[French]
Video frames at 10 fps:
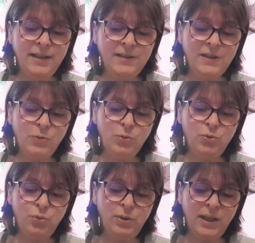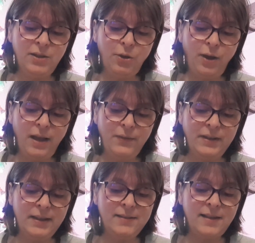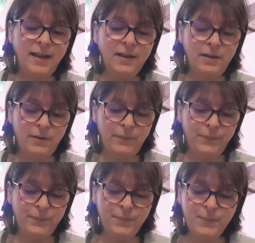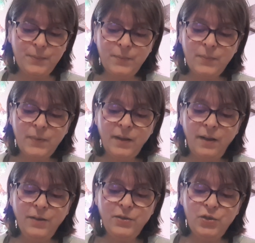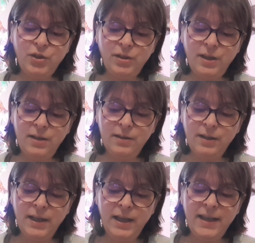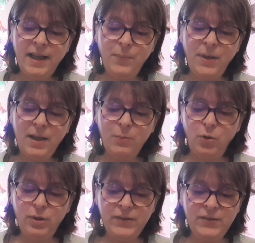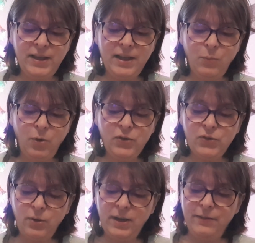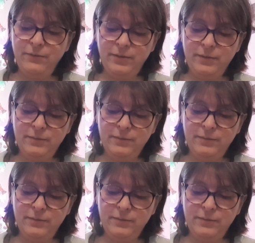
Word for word: dessinés dessus, des cœurs avec des cercles. Ah, c'est génial. Et apparemment, les éléments s'enlèvent.